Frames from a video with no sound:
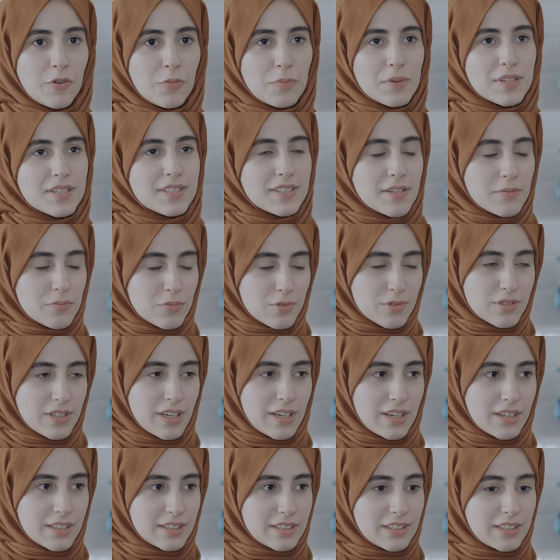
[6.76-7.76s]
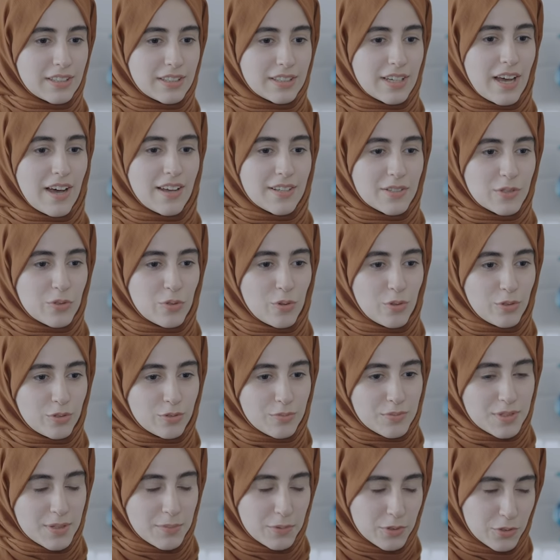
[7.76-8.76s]
15 Temmuz'da e, gazi
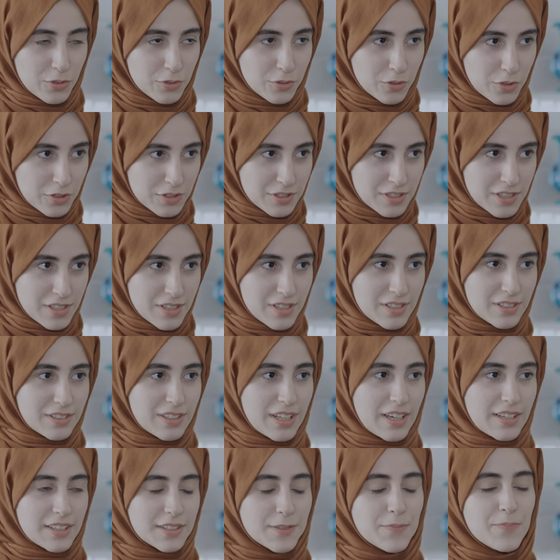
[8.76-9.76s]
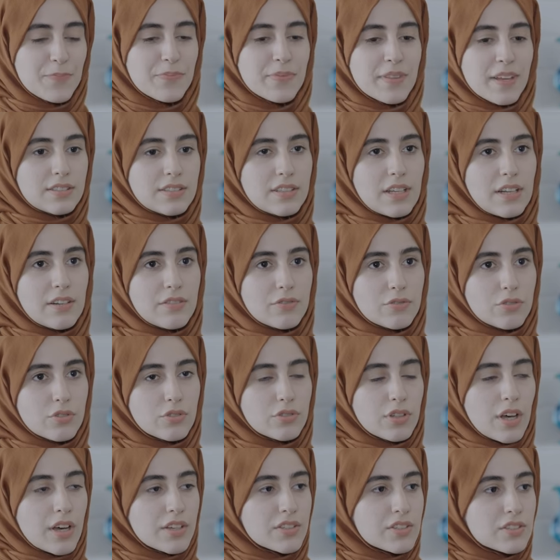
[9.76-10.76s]
olduğum zaman 14 yaşındaydım.
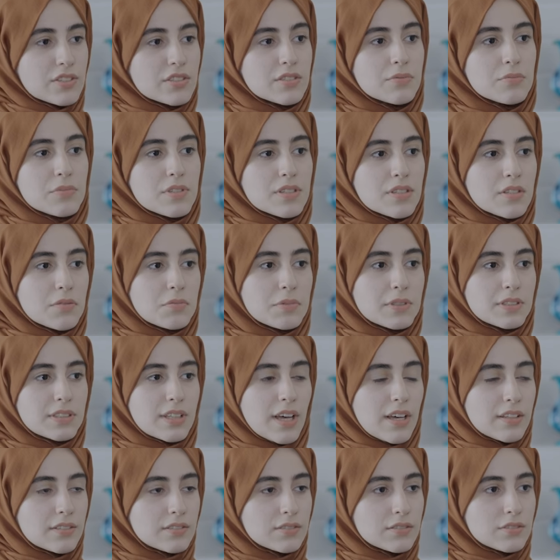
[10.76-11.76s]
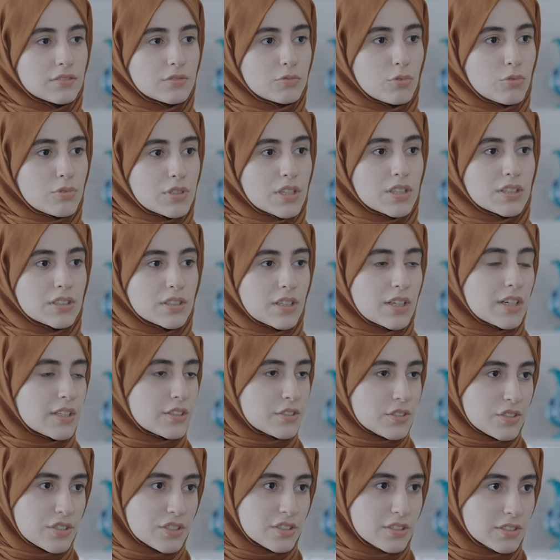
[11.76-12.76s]
Televizyonu açtığımızda birden ülkenin
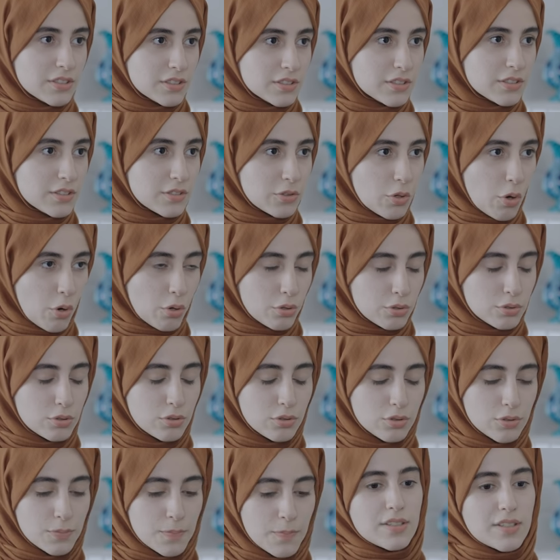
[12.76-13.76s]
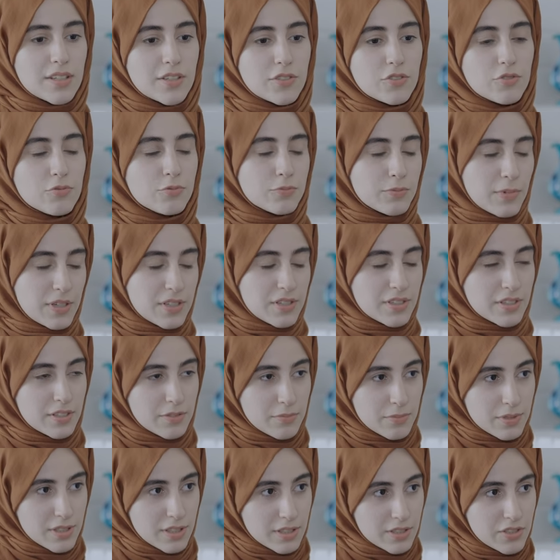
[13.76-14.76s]
karıştığını gördük. Sayın
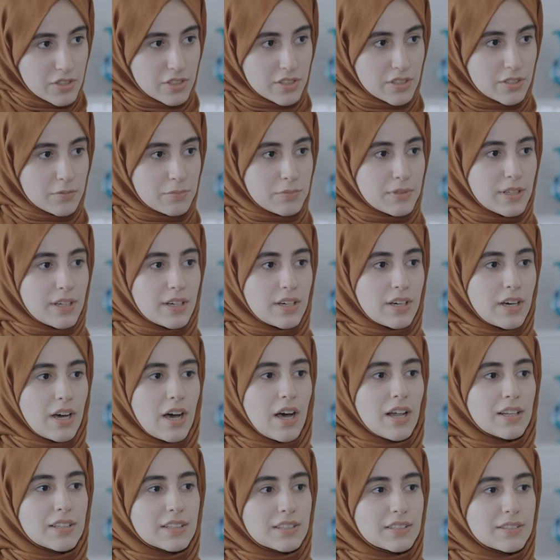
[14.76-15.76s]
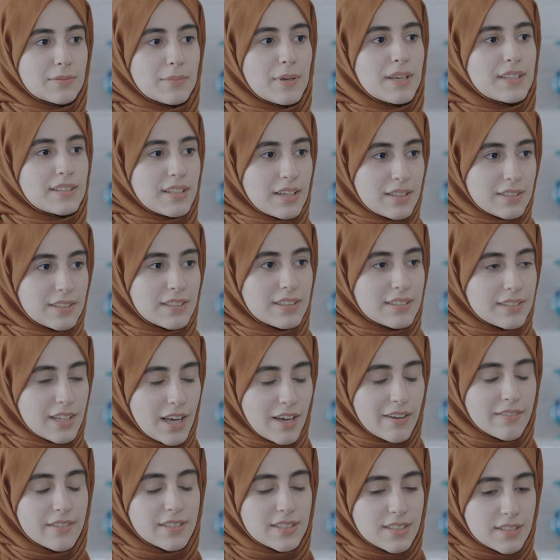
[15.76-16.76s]
Cumhurbaşkanımız da çıkıp da halkını meydanlara
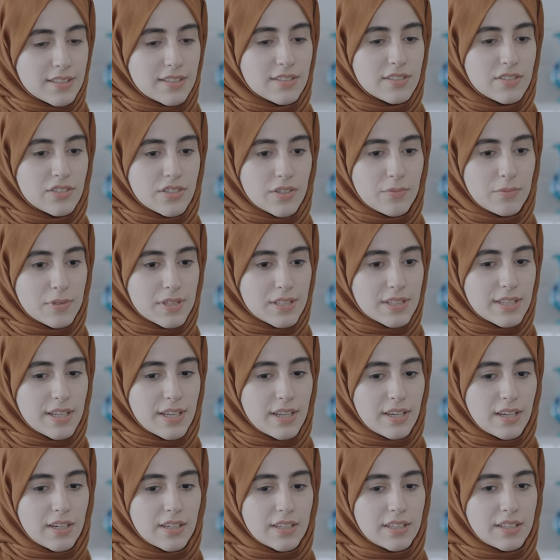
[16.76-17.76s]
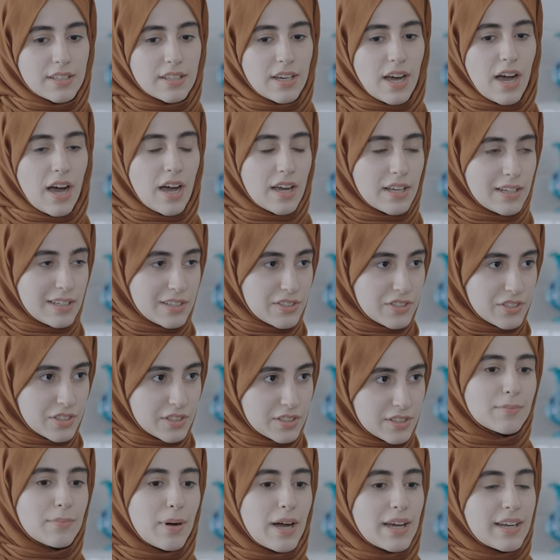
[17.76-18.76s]
davet edince biz de e,
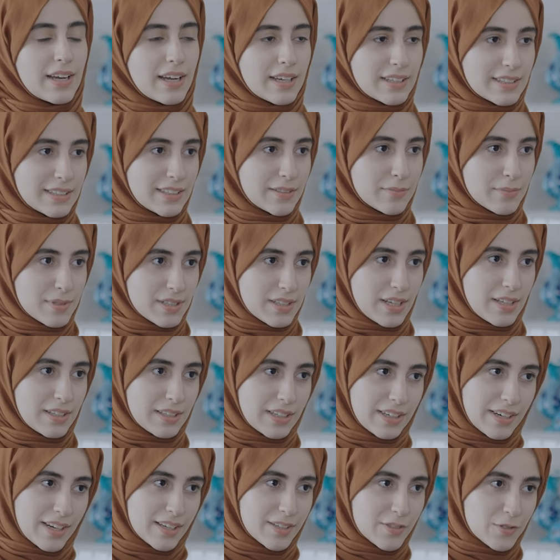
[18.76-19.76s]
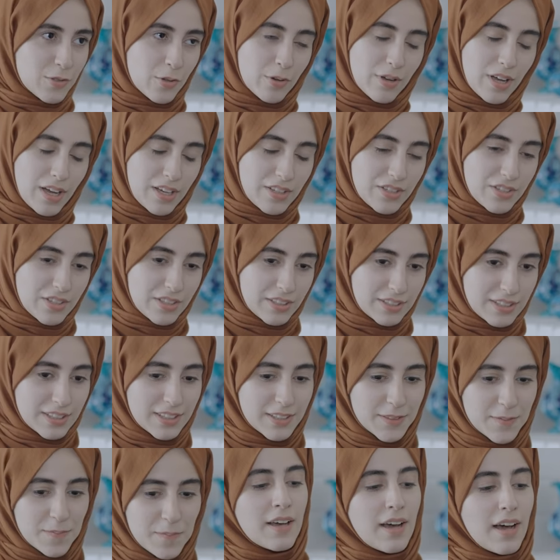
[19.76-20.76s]
ailecek bayraklarımızı alarak sokağa
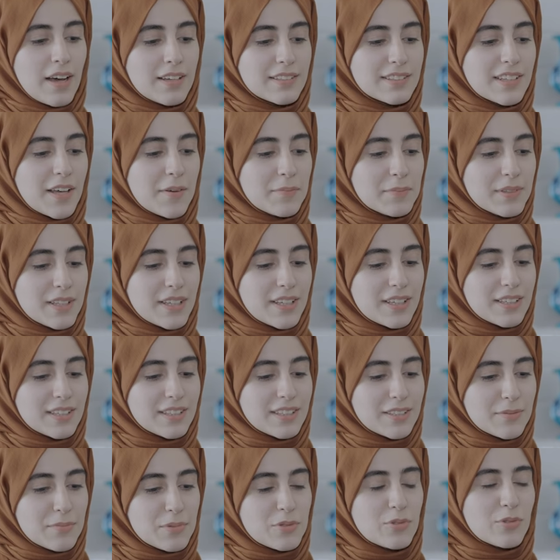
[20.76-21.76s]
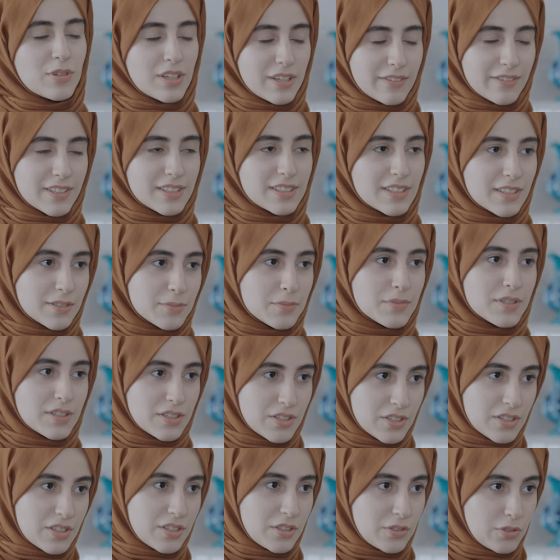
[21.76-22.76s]
çıktık. Annem de e, biz oraya
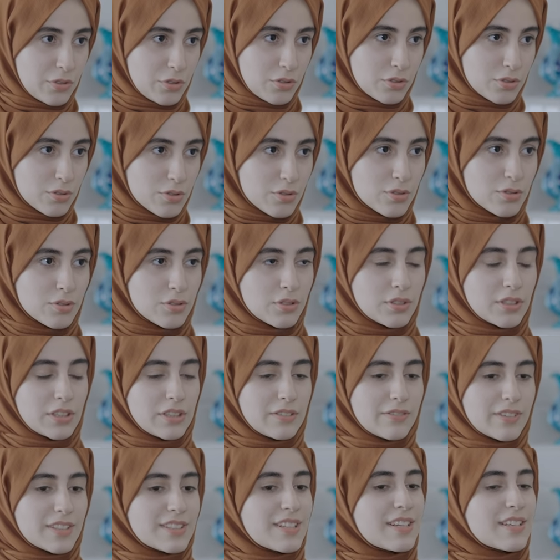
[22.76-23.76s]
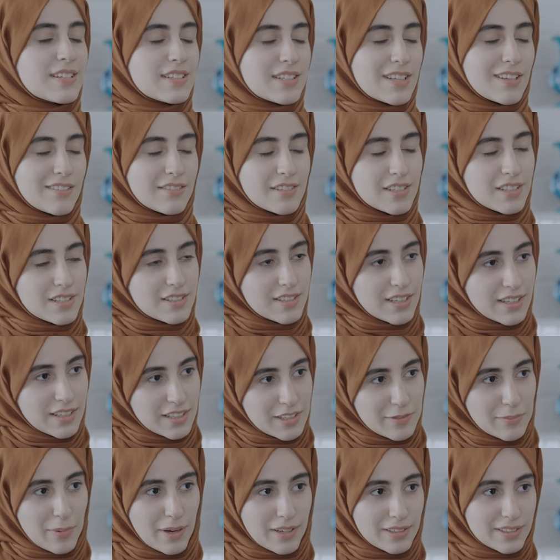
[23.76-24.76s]
vatanımız için gidiyoruz. E, vatan sevgisi de
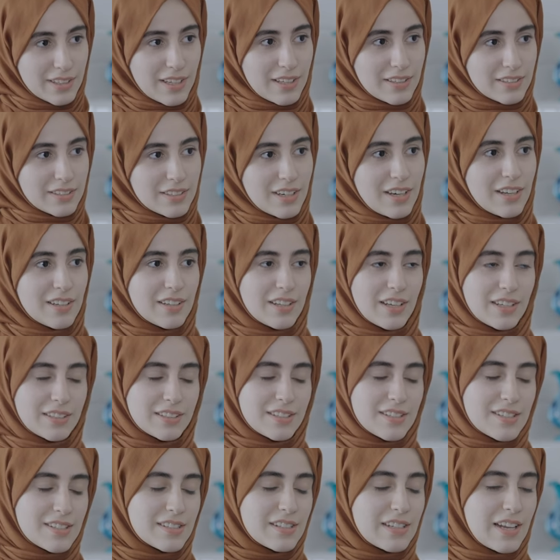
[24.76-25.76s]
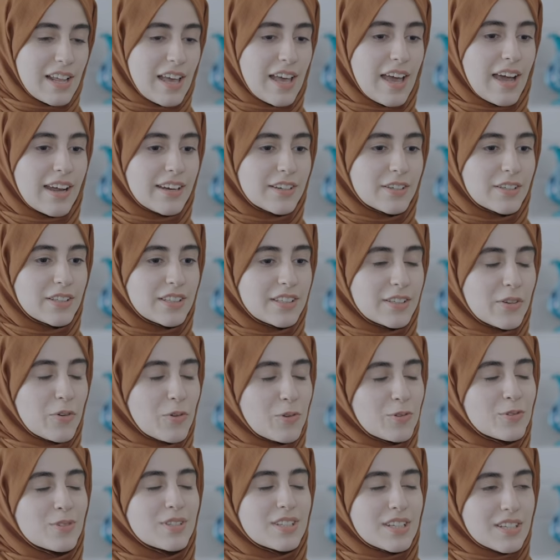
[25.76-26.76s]
imandandır. Allah'ın izniyle eğer e,
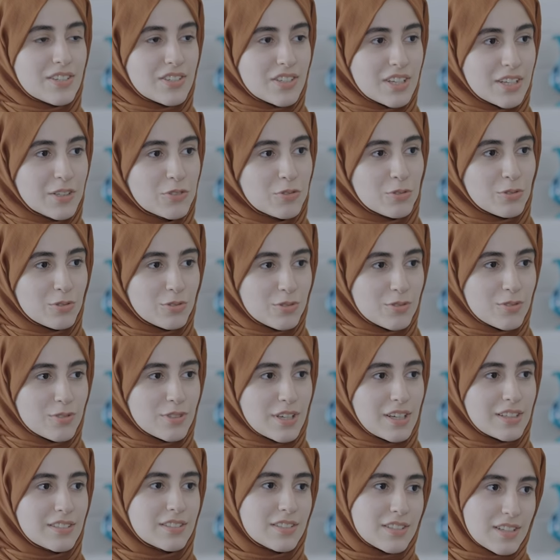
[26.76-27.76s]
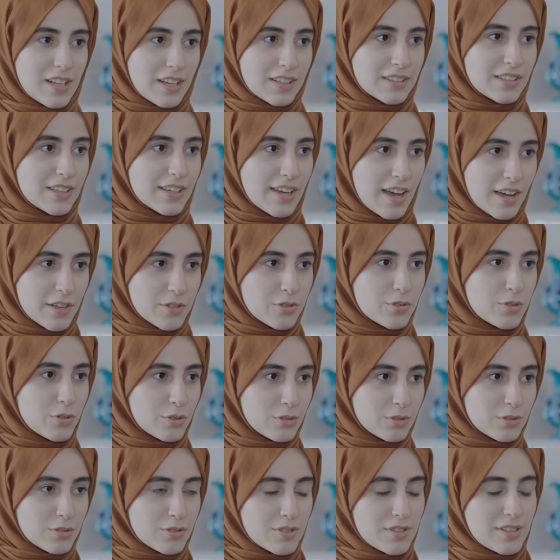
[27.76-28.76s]
ölürsek şehit oluruz, kalırsak da gazi
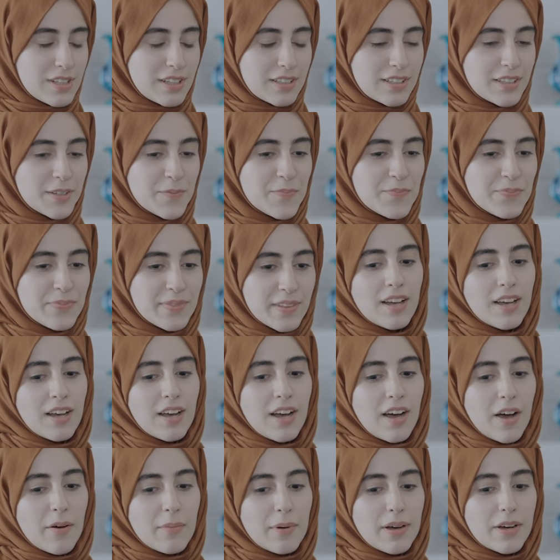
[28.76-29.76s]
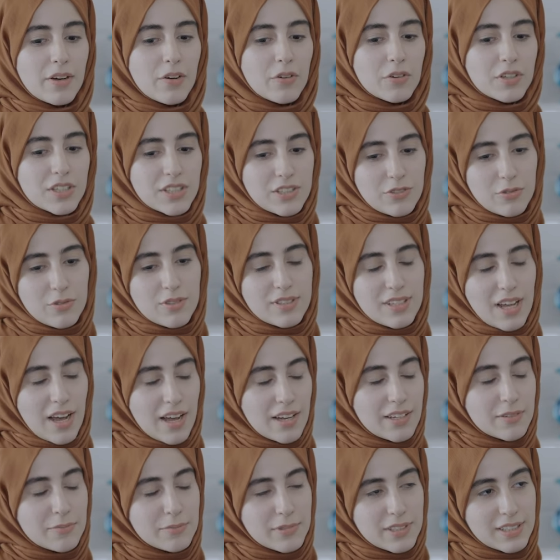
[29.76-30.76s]
oluruz dedi. Ama o gece o
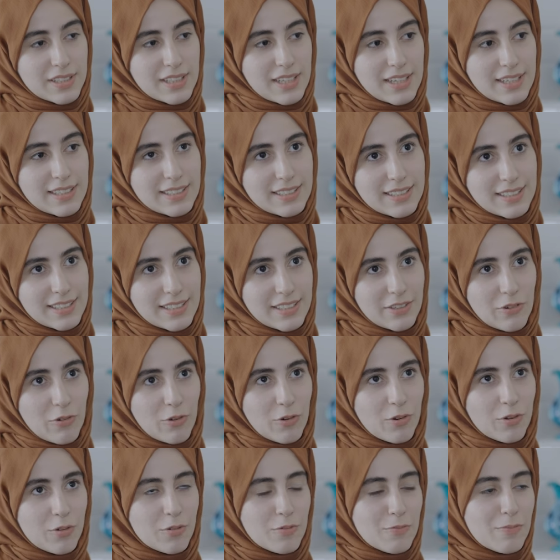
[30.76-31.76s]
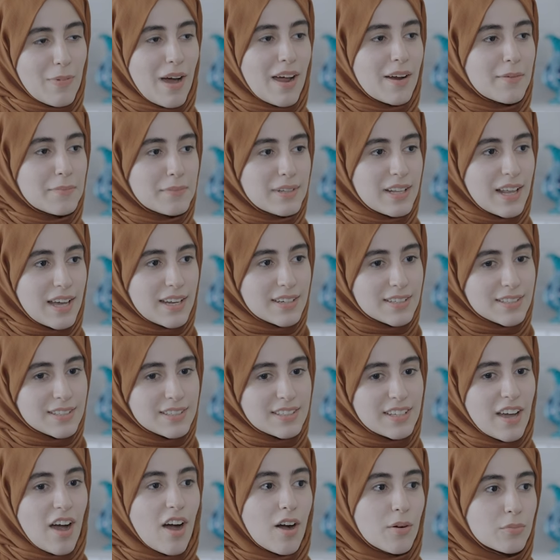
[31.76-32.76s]
zalimliklerini o mermiler
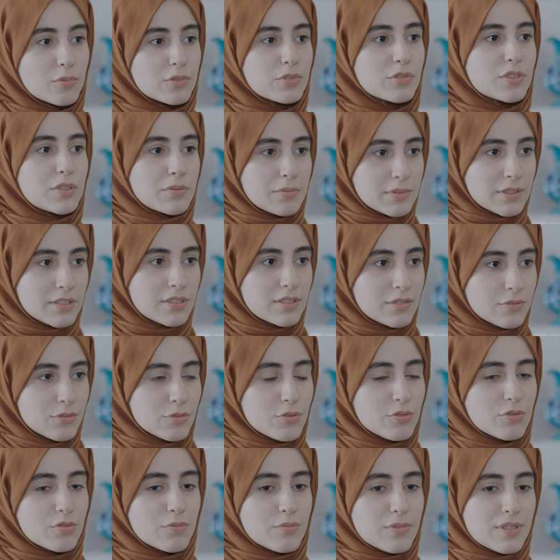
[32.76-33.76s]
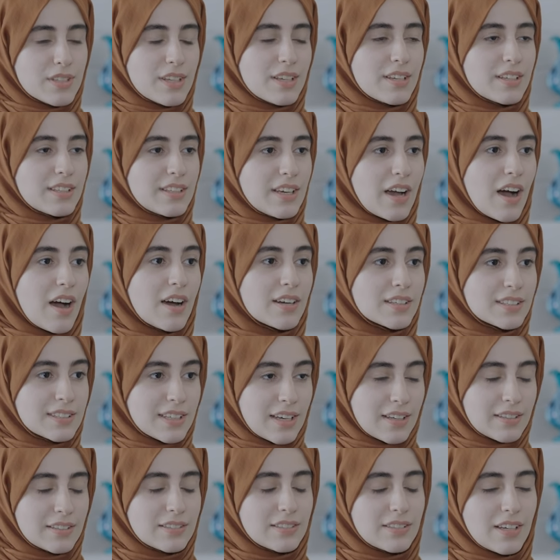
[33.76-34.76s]
yağmur gibi üstümüze
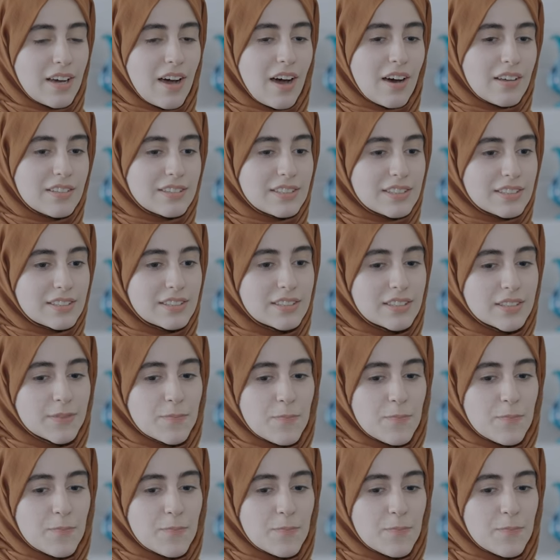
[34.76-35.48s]
yağarken anladık.